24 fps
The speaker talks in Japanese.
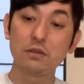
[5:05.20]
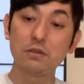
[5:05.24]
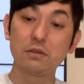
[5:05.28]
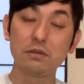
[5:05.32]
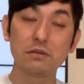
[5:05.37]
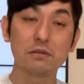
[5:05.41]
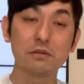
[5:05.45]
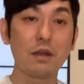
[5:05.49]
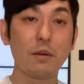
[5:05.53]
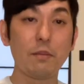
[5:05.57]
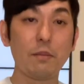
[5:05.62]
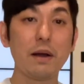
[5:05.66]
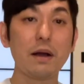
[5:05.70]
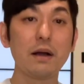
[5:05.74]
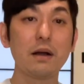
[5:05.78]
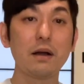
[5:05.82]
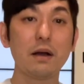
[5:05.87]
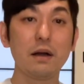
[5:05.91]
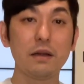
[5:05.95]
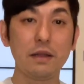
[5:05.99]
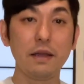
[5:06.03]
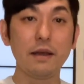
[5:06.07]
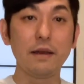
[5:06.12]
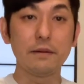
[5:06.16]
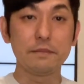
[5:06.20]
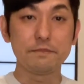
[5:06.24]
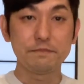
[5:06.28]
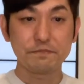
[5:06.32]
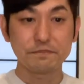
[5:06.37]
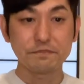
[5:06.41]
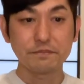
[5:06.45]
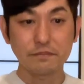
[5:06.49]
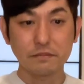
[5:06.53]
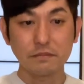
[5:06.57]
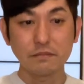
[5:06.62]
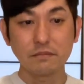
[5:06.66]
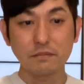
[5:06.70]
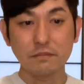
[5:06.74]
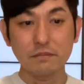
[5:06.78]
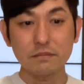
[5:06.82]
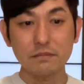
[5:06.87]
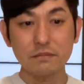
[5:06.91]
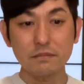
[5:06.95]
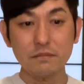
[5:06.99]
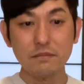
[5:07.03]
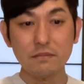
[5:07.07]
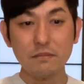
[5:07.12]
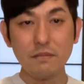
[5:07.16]
綴った漫画で
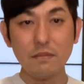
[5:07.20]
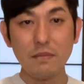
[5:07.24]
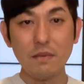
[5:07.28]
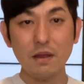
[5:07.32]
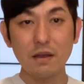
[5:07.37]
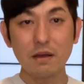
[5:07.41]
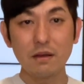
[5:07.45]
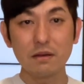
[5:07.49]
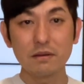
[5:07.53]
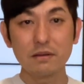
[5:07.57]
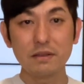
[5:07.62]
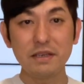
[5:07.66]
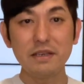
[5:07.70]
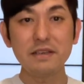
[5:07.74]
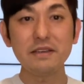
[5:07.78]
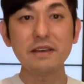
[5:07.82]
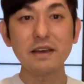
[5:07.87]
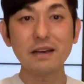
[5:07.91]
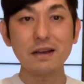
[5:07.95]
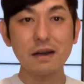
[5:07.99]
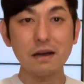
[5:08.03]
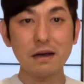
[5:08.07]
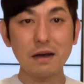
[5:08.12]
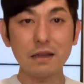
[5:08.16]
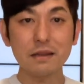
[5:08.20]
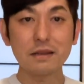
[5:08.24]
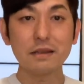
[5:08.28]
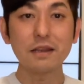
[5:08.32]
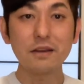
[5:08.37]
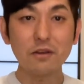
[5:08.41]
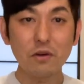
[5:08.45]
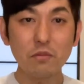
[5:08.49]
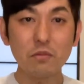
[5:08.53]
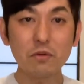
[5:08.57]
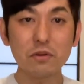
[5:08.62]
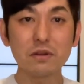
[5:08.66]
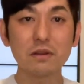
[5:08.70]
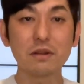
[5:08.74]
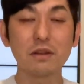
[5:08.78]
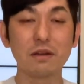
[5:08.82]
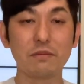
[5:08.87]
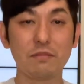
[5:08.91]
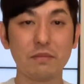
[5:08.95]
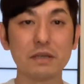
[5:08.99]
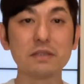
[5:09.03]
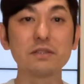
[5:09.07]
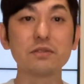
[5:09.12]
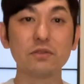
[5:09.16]
人間が勝手に思って
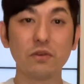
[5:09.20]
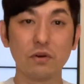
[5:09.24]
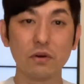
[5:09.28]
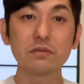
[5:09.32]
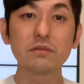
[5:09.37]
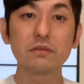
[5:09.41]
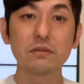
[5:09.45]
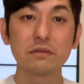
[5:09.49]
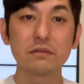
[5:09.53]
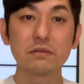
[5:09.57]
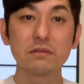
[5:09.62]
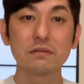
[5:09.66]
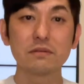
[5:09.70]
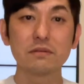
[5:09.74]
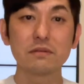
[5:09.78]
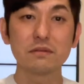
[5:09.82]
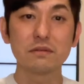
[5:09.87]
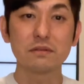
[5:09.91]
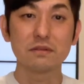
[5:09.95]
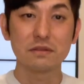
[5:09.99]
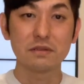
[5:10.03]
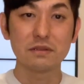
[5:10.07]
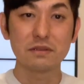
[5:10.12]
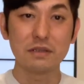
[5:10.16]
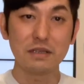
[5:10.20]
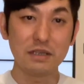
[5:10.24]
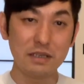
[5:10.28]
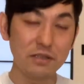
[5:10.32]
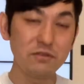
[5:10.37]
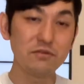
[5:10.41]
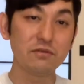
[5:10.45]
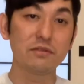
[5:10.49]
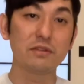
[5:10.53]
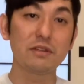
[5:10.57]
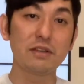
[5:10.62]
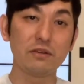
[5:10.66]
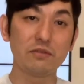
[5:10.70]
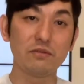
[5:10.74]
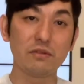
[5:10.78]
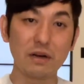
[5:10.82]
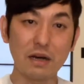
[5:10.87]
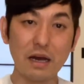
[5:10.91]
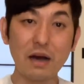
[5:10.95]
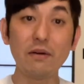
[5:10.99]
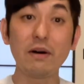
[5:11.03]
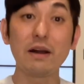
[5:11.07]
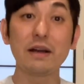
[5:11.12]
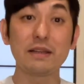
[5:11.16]
ますよ犬っていうのは
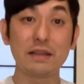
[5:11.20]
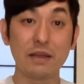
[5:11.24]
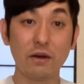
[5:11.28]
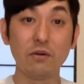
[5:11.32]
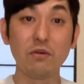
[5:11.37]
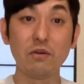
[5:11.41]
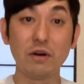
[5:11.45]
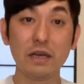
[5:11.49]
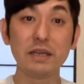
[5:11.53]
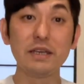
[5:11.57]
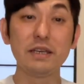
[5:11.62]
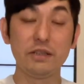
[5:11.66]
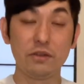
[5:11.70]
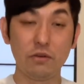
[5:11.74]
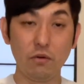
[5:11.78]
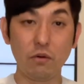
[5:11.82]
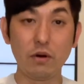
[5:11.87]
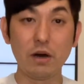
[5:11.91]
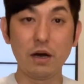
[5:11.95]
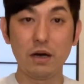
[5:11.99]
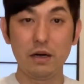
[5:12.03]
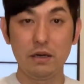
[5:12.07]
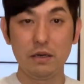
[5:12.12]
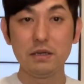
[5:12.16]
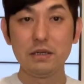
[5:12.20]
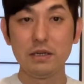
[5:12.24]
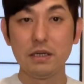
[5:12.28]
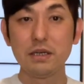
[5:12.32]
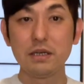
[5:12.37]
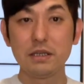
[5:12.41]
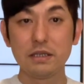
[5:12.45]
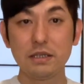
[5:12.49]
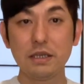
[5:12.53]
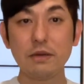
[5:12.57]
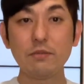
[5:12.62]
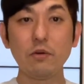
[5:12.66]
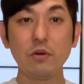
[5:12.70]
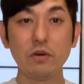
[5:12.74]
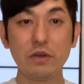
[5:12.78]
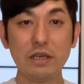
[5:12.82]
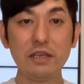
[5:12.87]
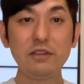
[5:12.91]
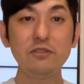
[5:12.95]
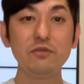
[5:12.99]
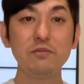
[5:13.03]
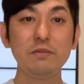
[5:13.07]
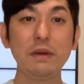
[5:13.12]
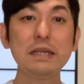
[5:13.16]
飼われた方がいいとかでも
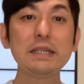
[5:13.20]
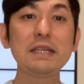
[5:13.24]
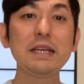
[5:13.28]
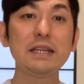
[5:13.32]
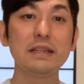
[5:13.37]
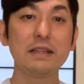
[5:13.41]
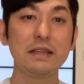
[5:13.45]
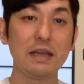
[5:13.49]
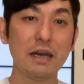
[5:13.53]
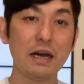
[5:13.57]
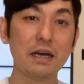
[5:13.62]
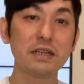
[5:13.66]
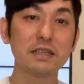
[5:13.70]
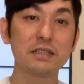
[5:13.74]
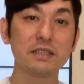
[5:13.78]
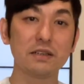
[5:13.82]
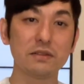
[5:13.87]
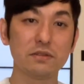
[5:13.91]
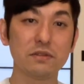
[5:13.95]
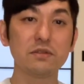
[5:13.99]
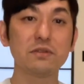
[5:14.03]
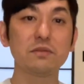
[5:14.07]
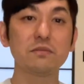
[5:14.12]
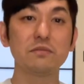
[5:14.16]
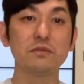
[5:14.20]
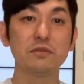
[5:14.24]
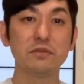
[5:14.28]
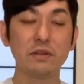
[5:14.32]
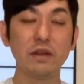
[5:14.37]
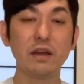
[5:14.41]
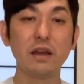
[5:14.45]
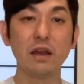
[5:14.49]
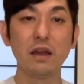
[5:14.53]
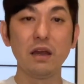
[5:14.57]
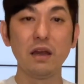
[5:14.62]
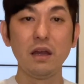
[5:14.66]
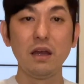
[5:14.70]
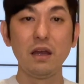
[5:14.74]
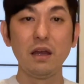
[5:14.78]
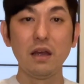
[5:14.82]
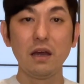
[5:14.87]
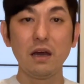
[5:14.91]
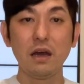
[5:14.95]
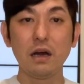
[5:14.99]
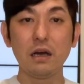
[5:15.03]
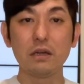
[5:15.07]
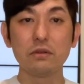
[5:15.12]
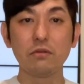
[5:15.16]
犬目線で話が進むんで
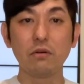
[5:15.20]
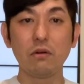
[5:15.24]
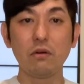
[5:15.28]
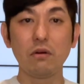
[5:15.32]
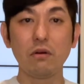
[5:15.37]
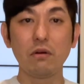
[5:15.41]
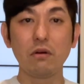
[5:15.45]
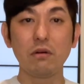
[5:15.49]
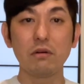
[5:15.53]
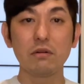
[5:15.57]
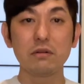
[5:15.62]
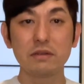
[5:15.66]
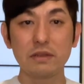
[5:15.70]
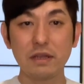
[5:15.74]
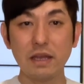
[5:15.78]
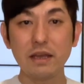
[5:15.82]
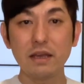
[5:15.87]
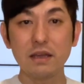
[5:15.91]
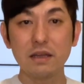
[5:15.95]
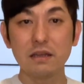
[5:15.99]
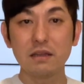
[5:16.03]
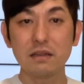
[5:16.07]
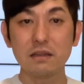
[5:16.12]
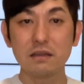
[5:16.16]
あのね